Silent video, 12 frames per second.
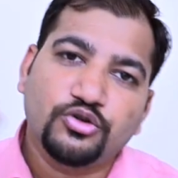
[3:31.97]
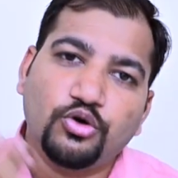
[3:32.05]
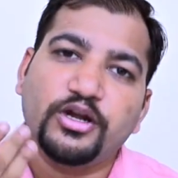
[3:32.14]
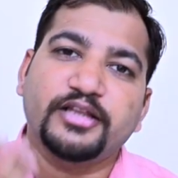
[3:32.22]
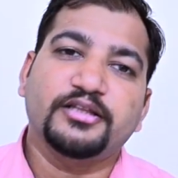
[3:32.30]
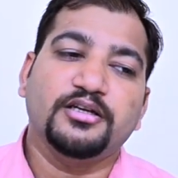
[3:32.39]
दो
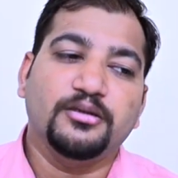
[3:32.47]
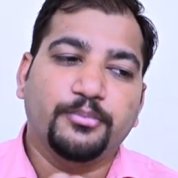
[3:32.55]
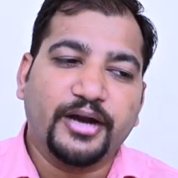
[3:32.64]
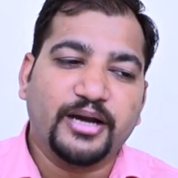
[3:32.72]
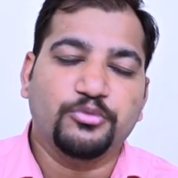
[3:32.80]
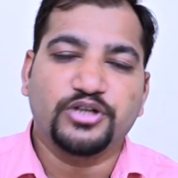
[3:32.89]
या तीन
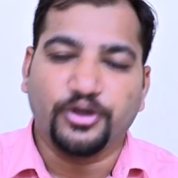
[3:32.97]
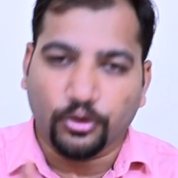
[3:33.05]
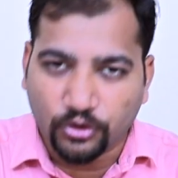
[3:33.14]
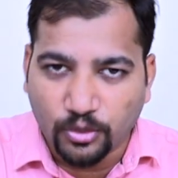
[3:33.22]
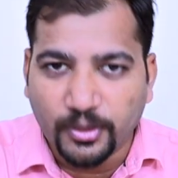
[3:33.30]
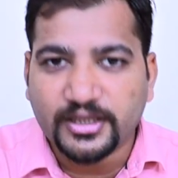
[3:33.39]
ब्रांड मुझे
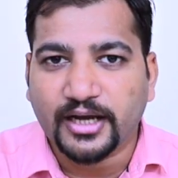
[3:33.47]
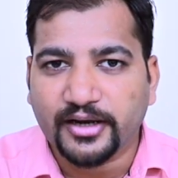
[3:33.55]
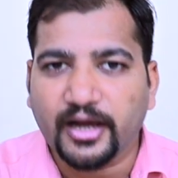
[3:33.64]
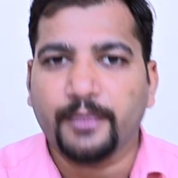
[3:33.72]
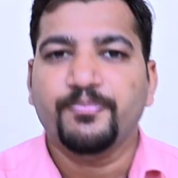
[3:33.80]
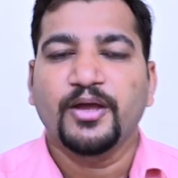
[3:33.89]
डॉक्टर को
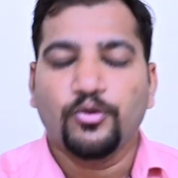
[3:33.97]
बताना है